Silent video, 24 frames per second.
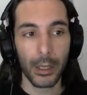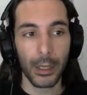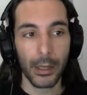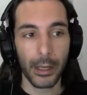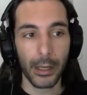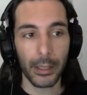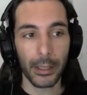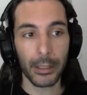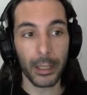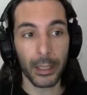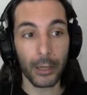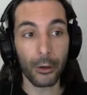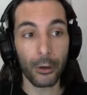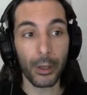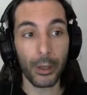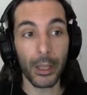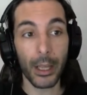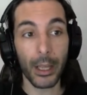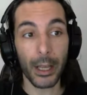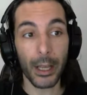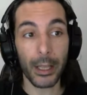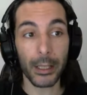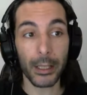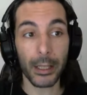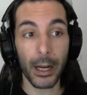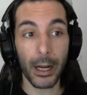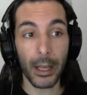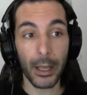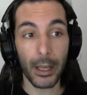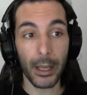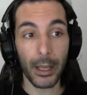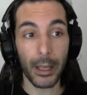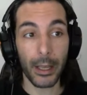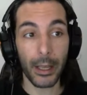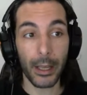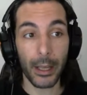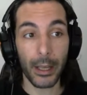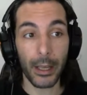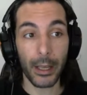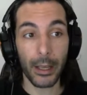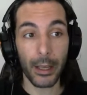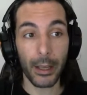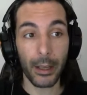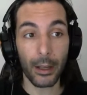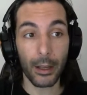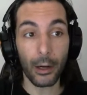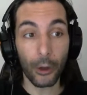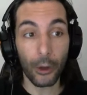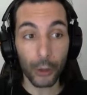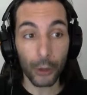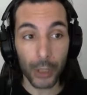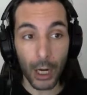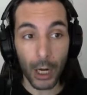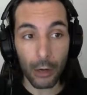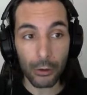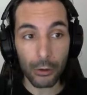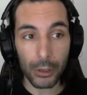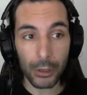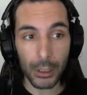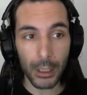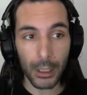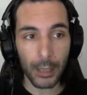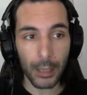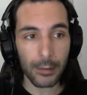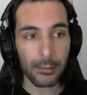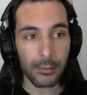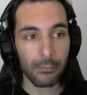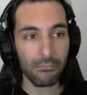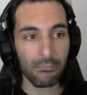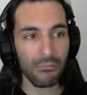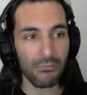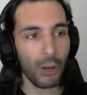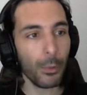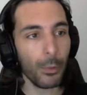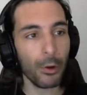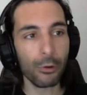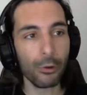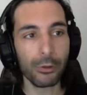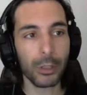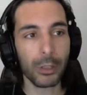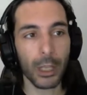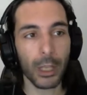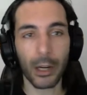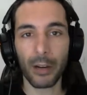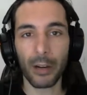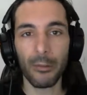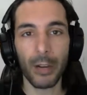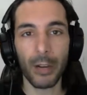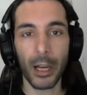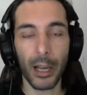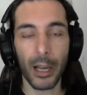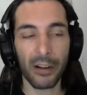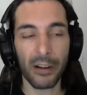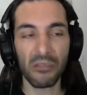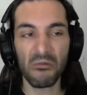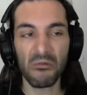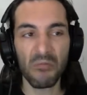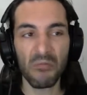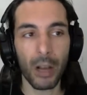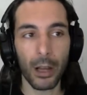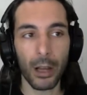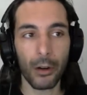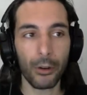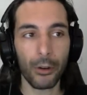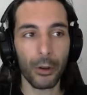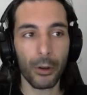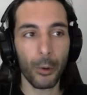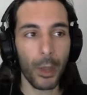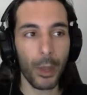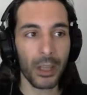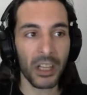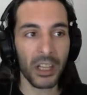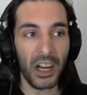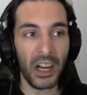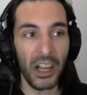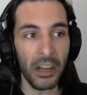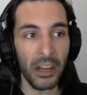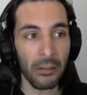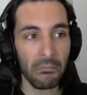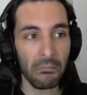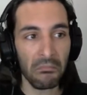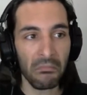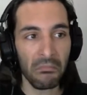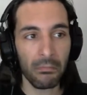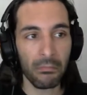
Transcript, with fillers: Tengo idea de traer otras cositas. No me gusta revelar nunca lo que voy a traer.